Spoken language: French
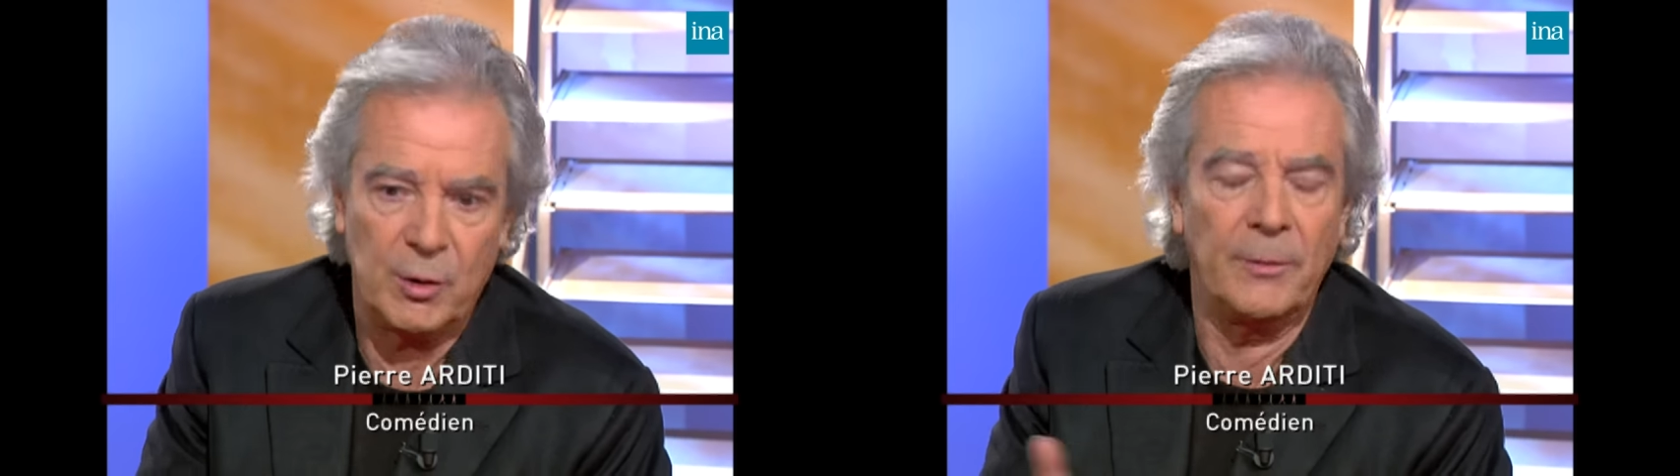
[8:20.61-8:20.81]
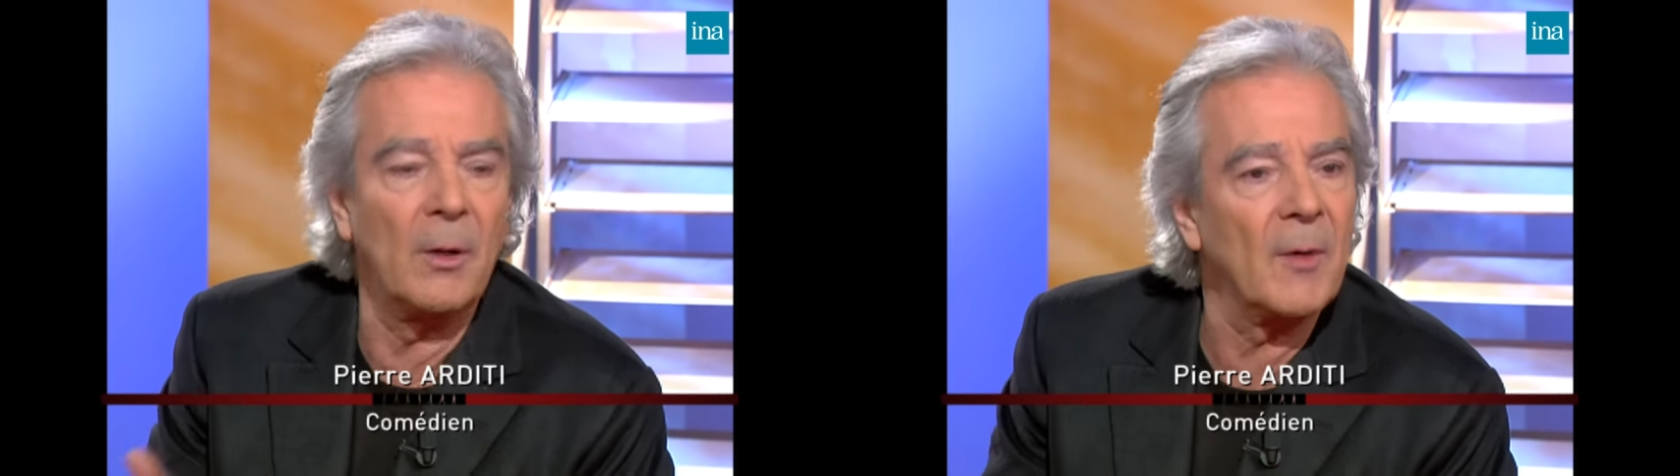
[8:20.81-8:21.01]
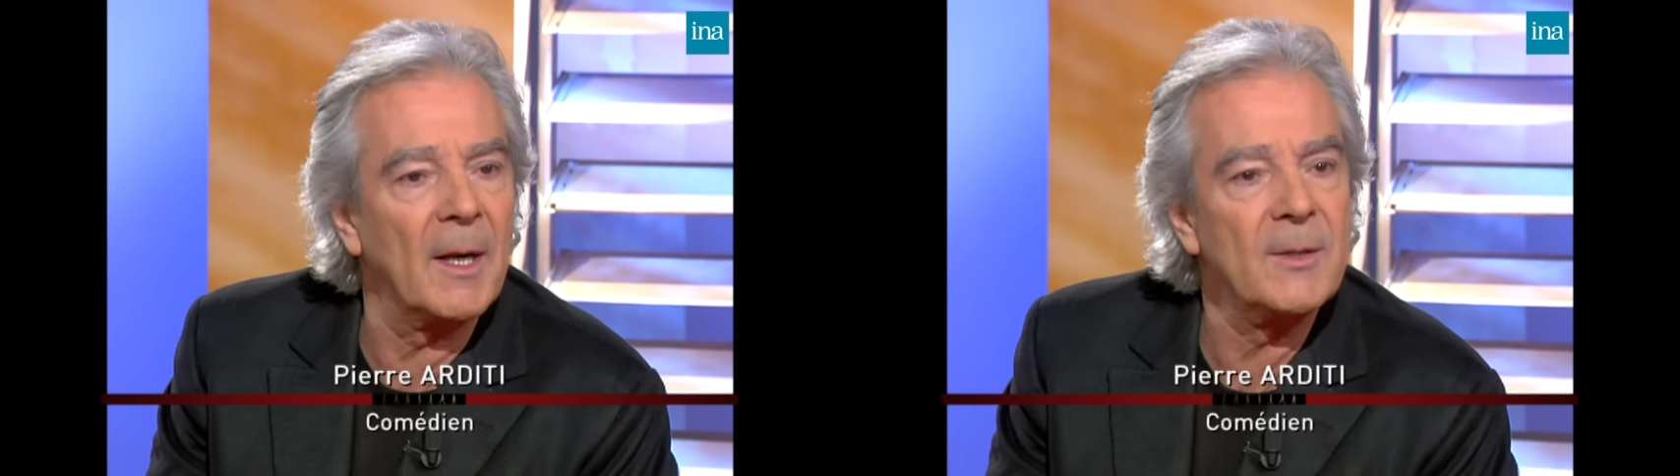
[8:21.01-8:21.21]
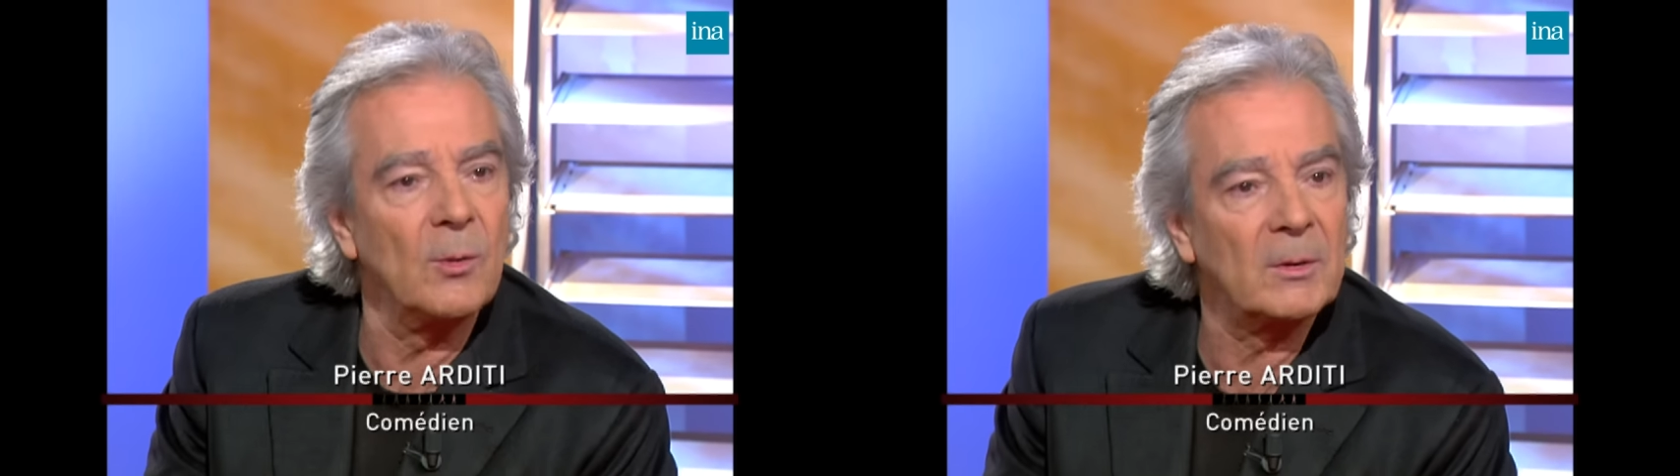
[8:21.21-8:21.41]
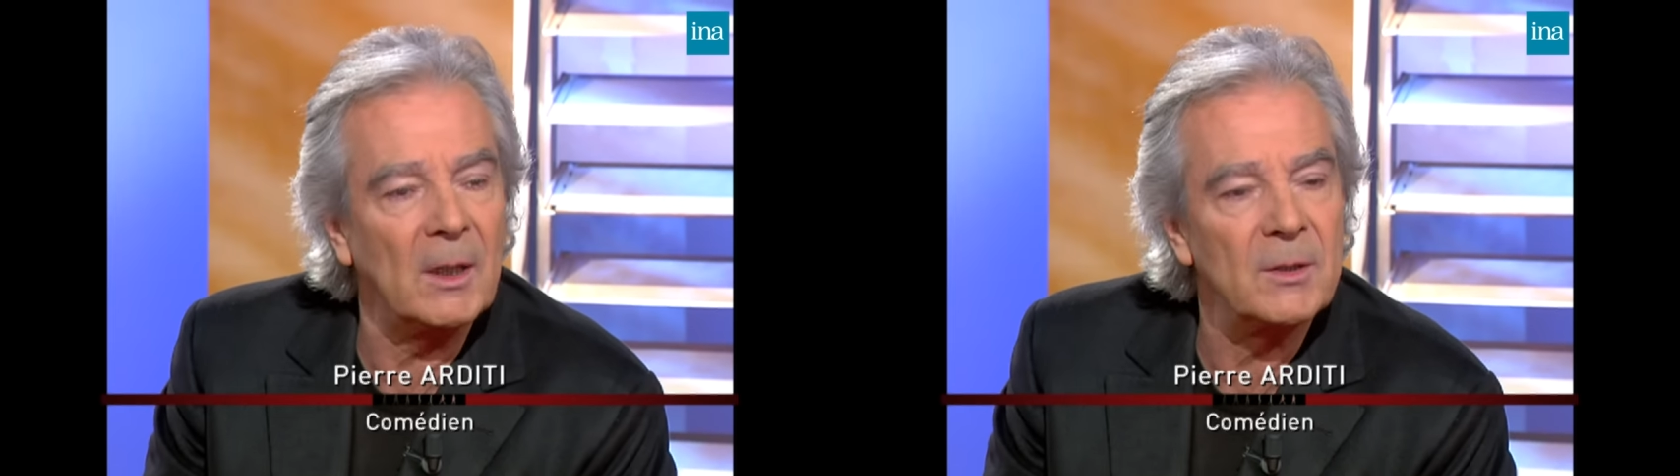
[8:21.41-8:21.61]
J'adore voir les
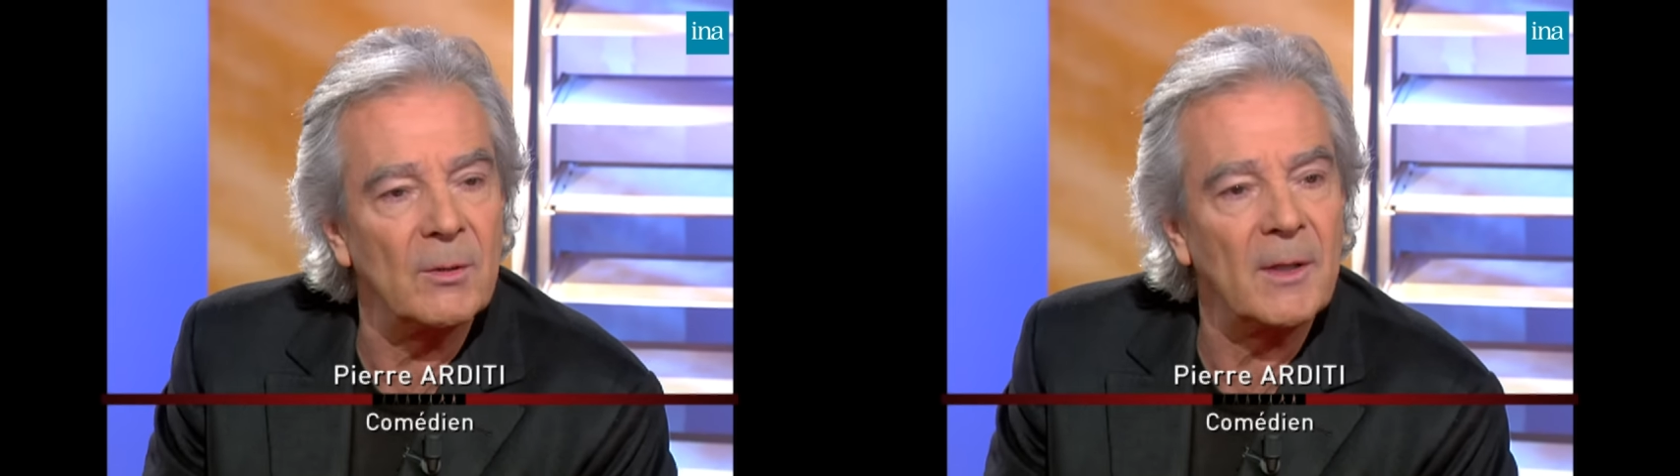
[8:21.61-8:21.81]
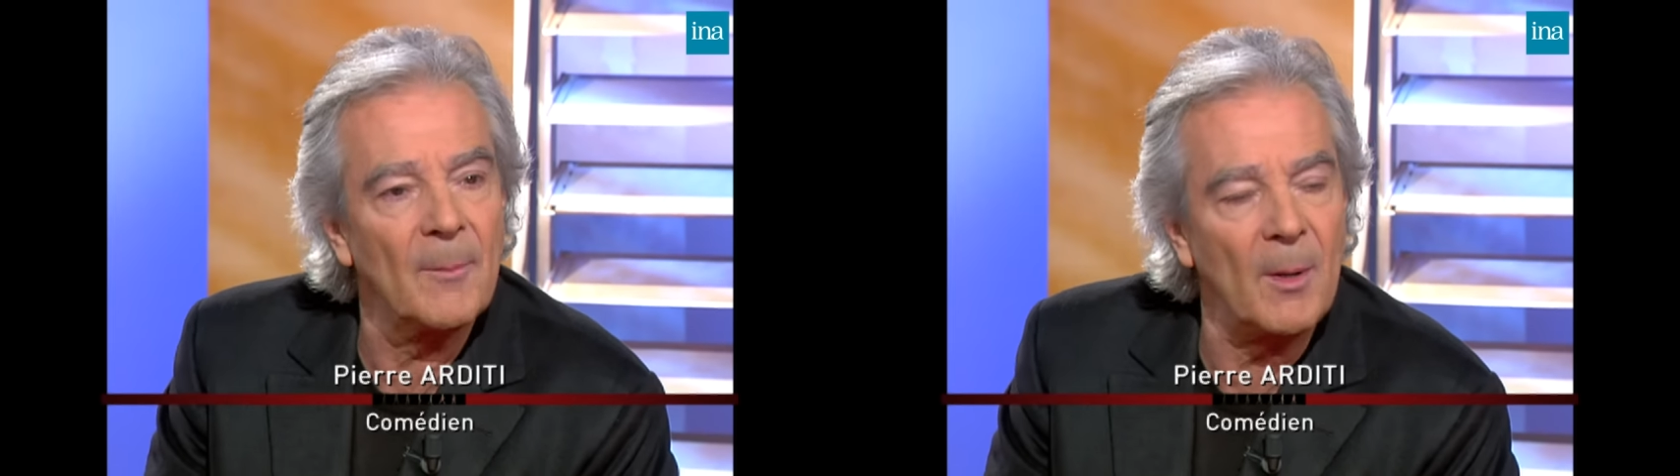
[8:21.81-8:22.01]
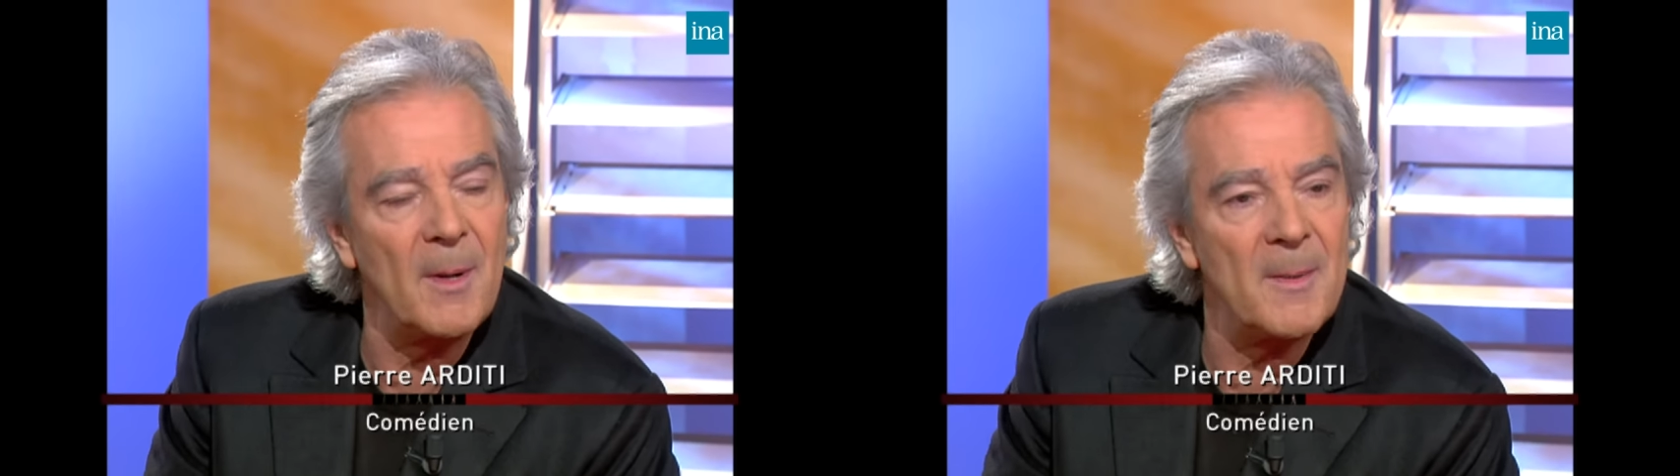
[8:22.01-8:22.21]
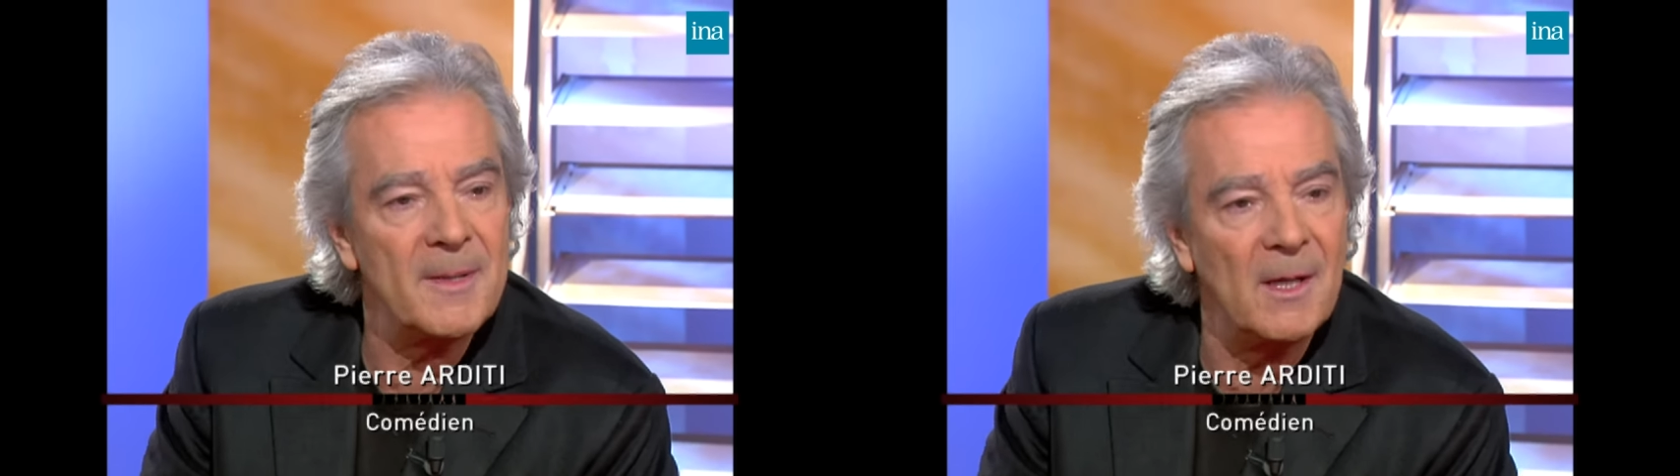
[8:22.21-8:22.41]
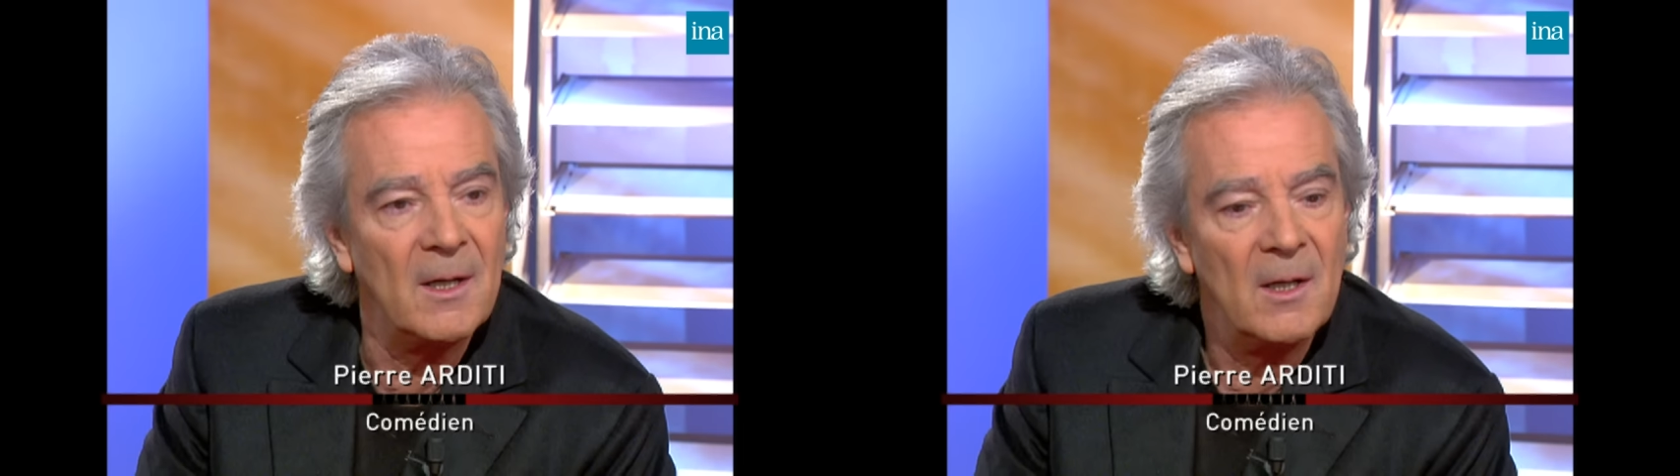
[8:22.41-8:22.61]
autres, hein, j'ai mmh. aucun problème
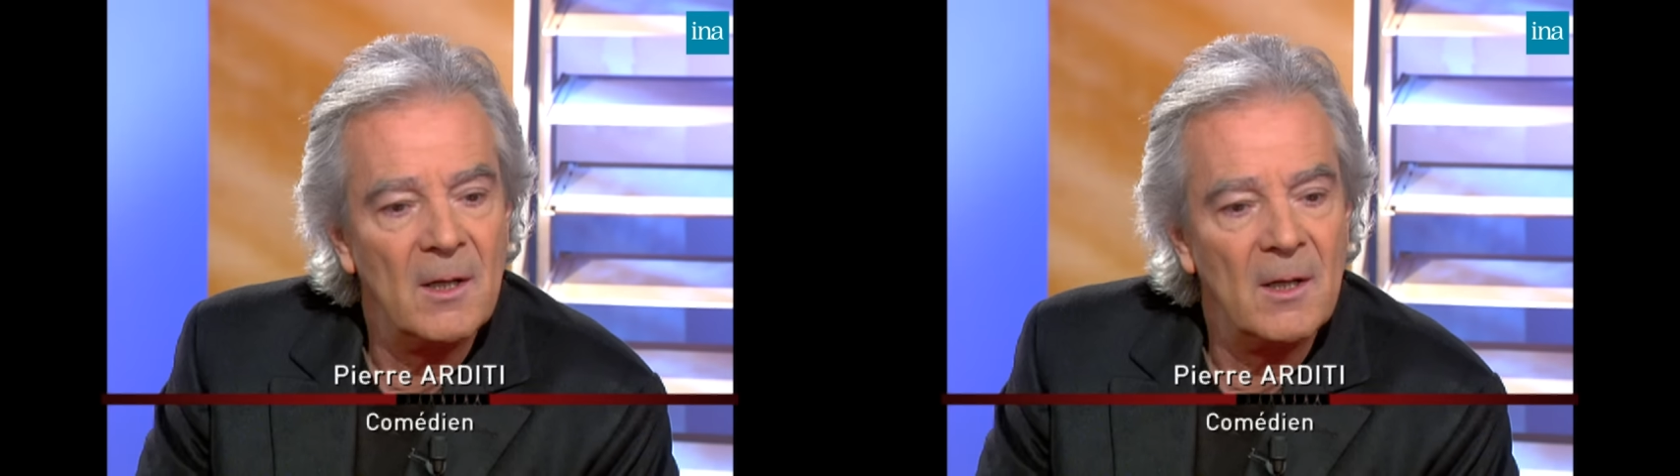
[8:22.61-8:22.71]
avec ça.